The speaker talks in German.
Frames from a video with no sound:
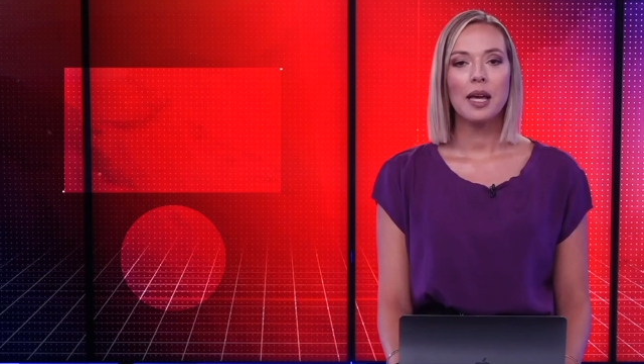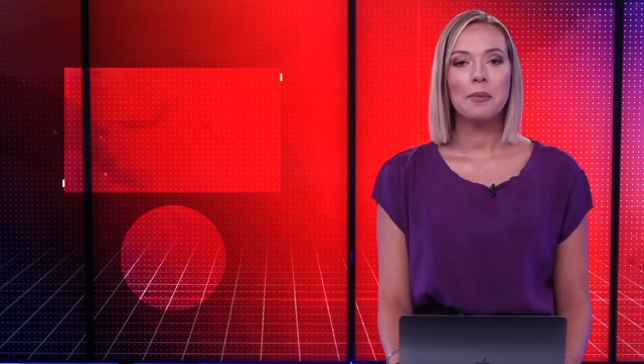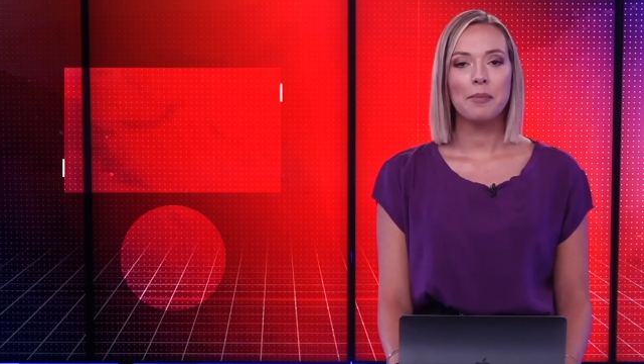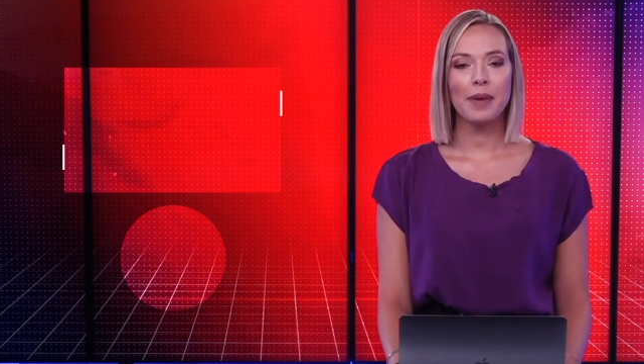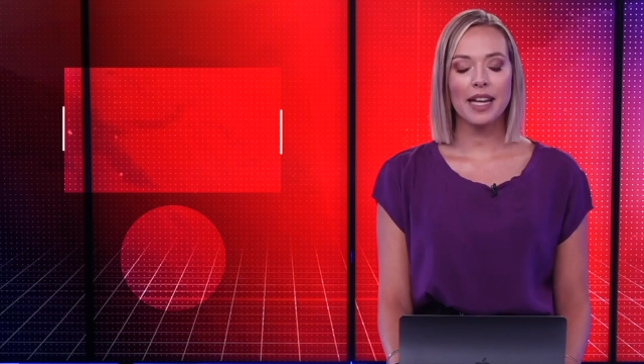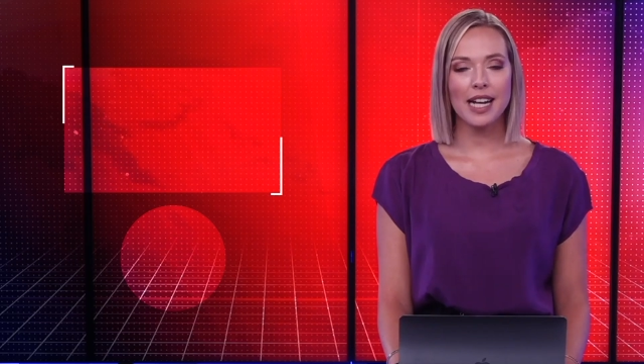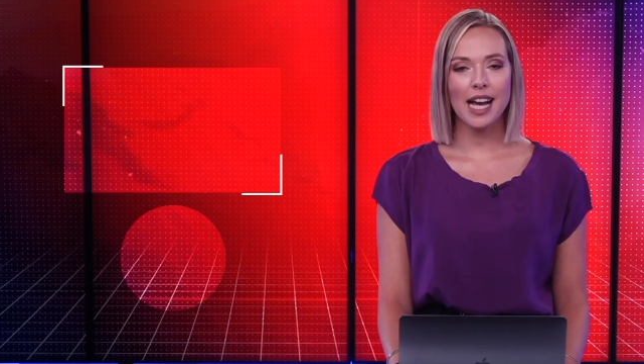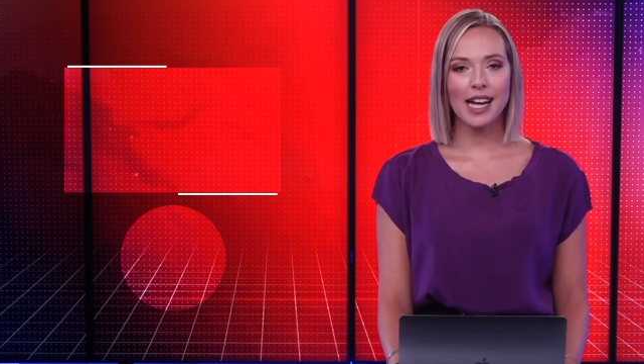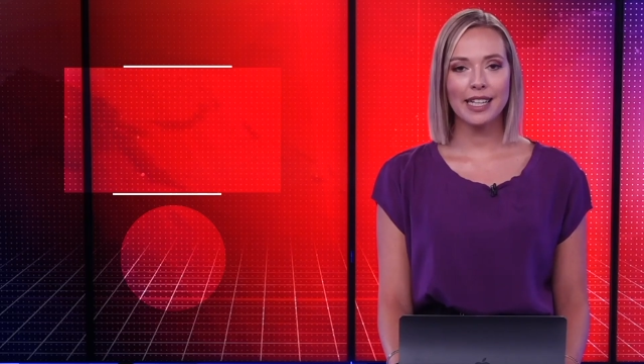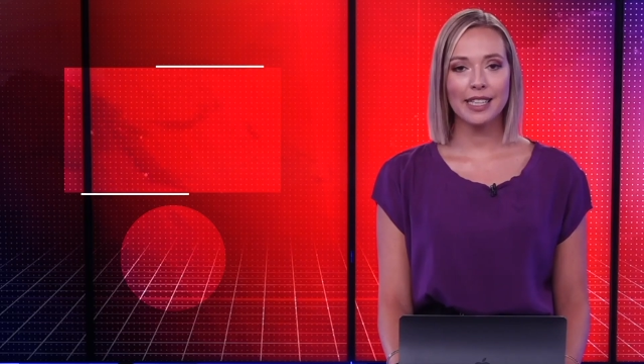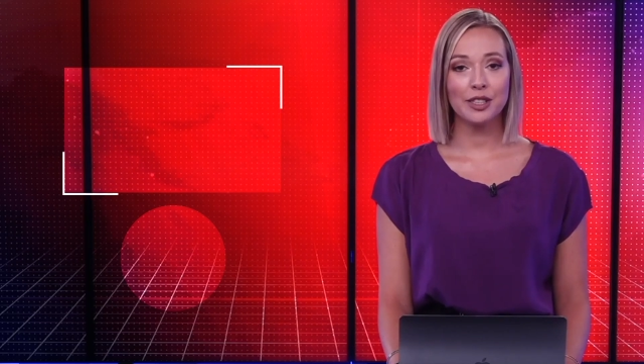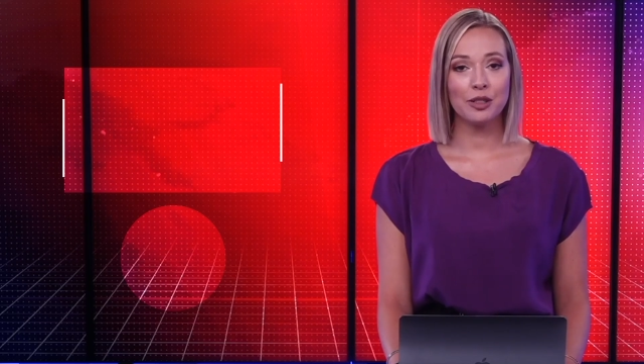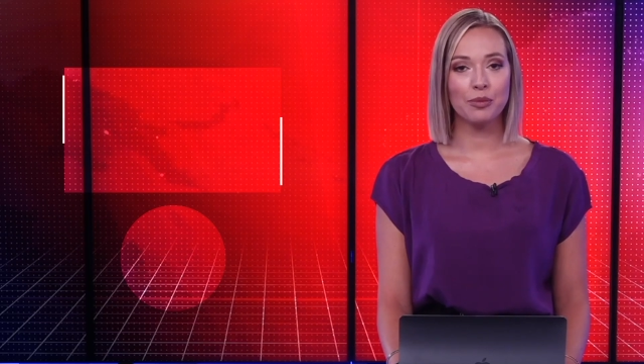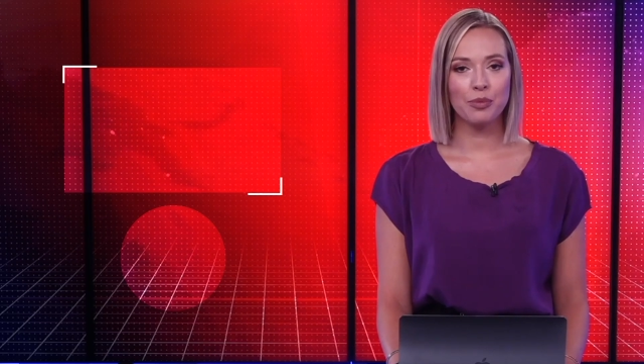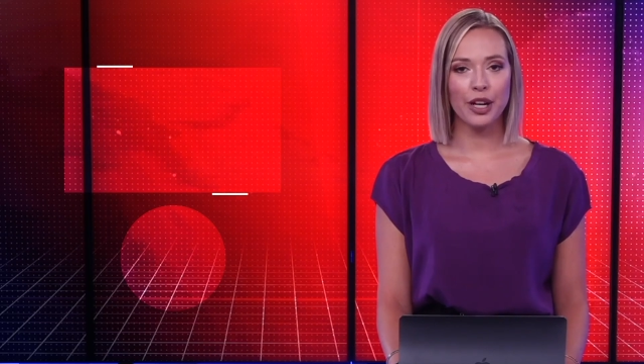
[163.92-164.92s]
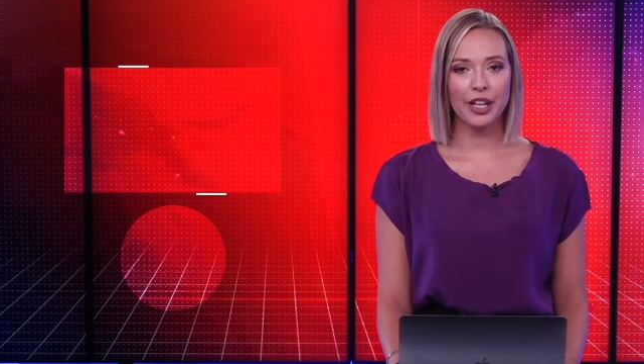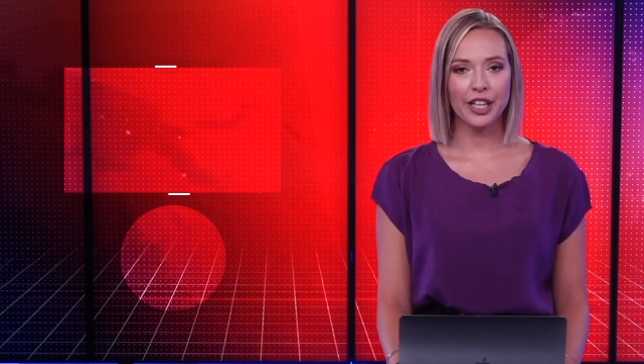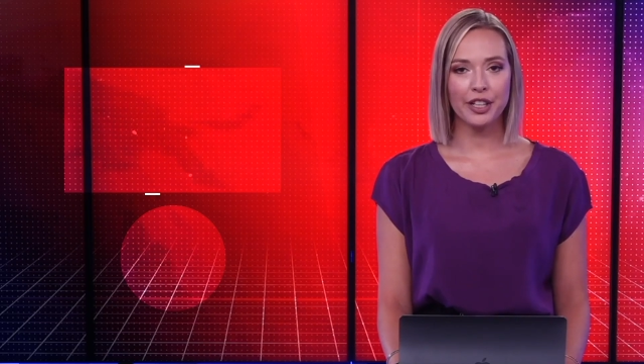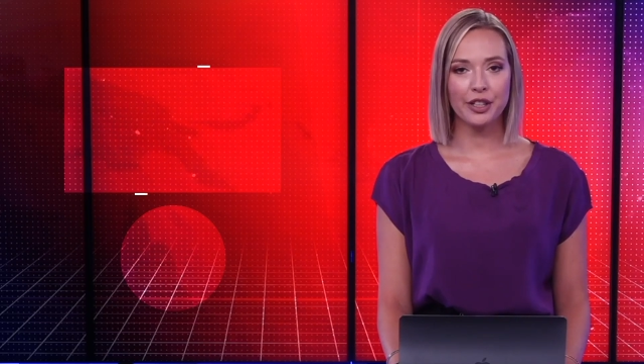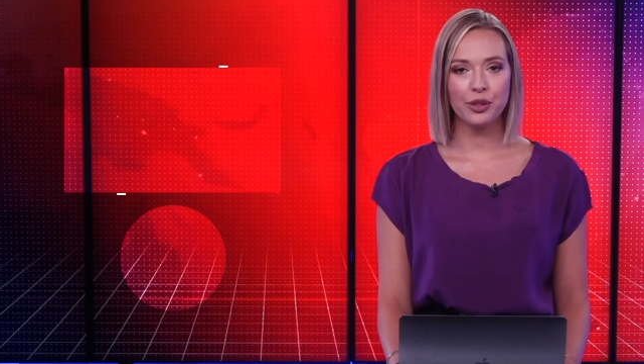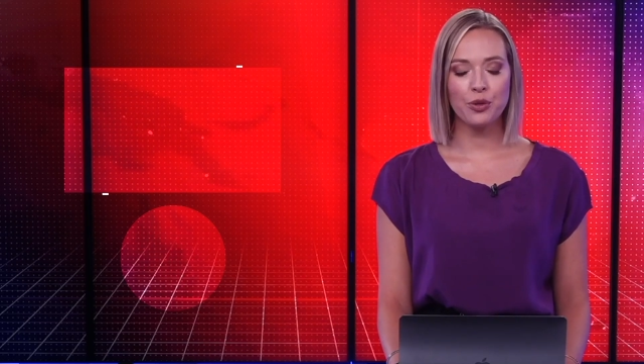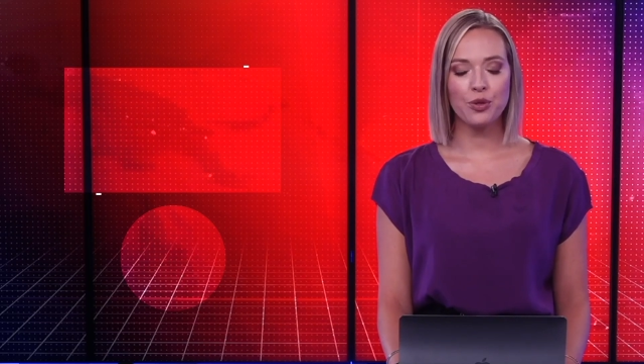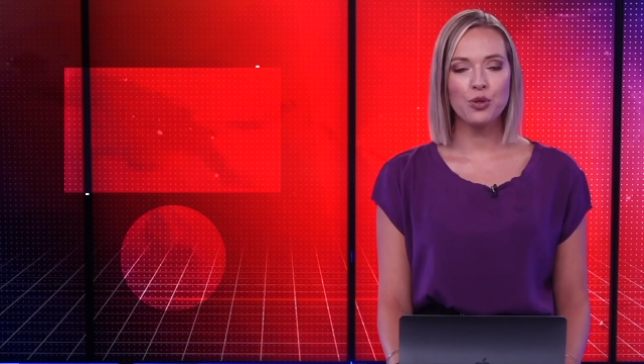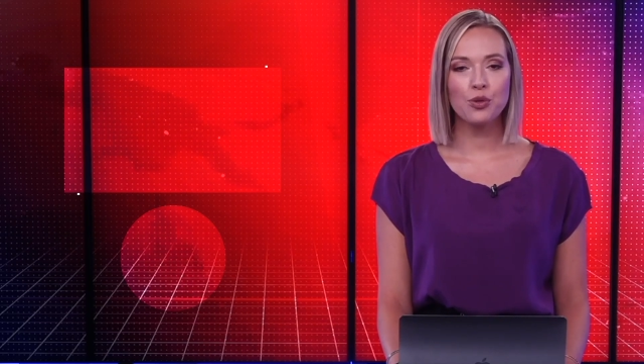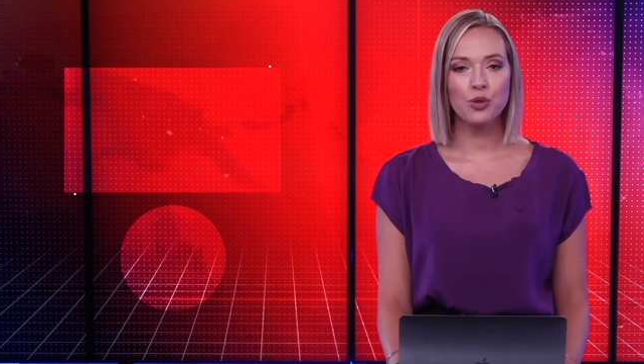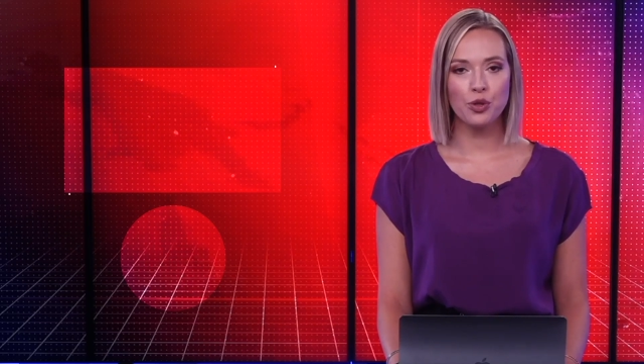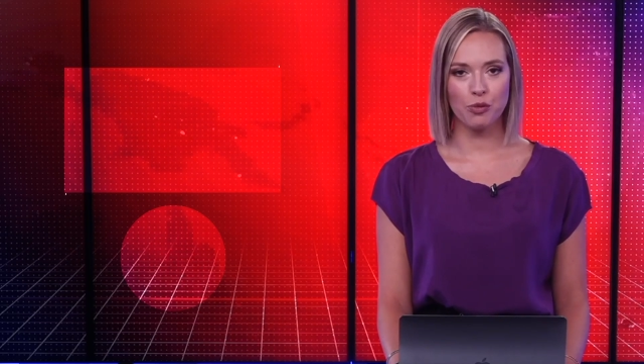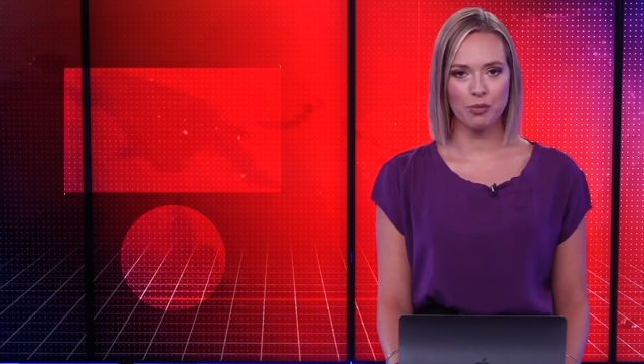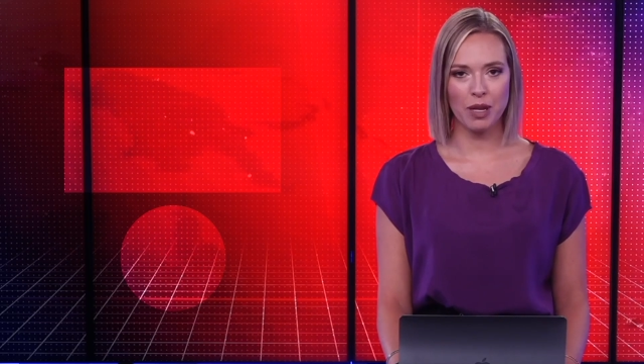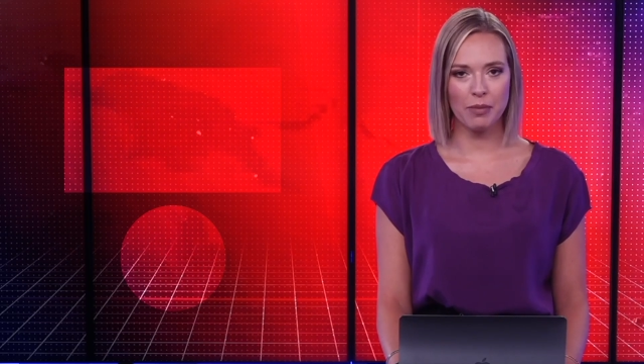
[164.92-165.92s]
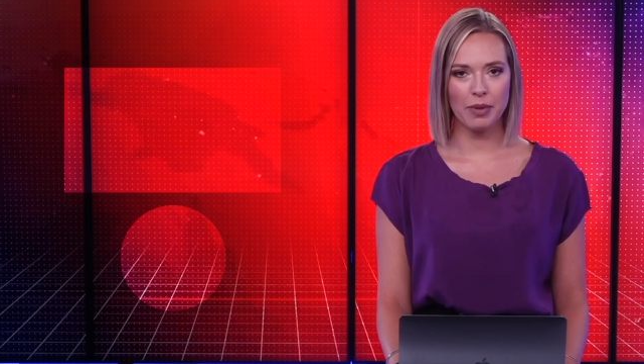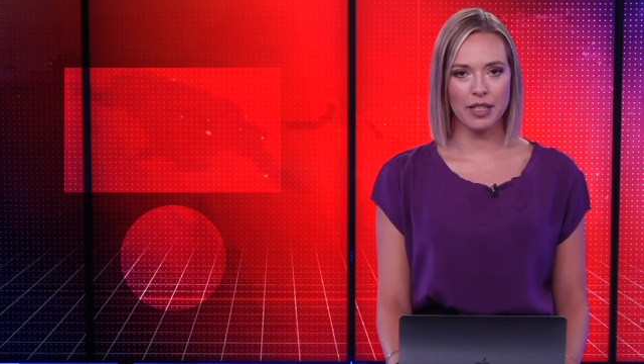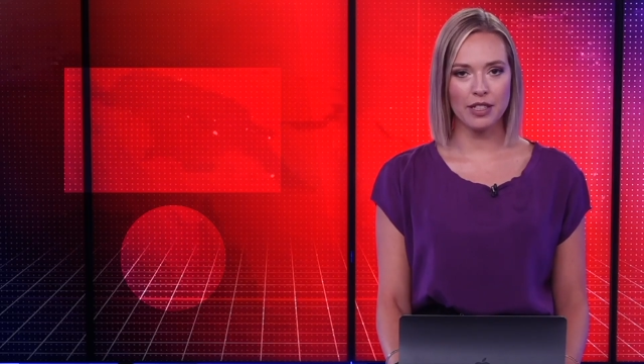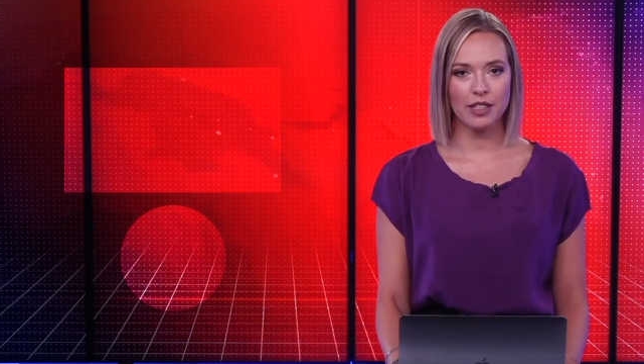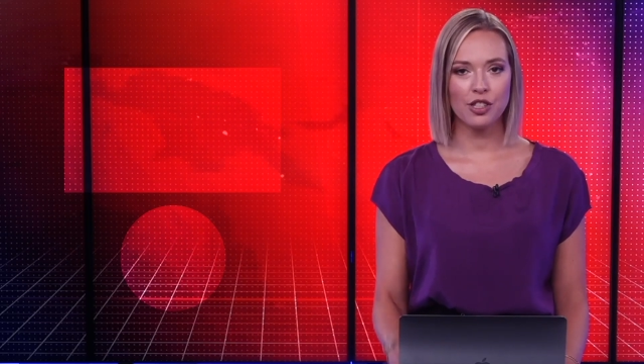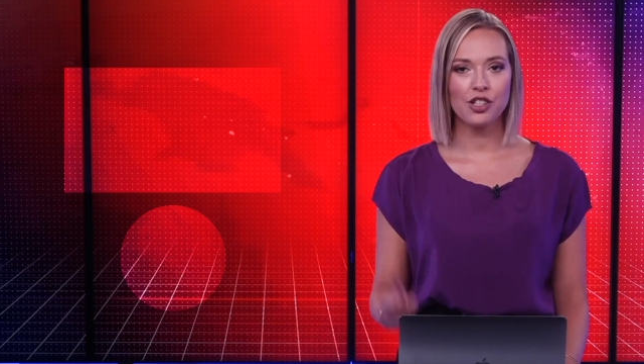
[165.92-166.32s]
Mehr Nachrichten und Breaking News nur bei Bild.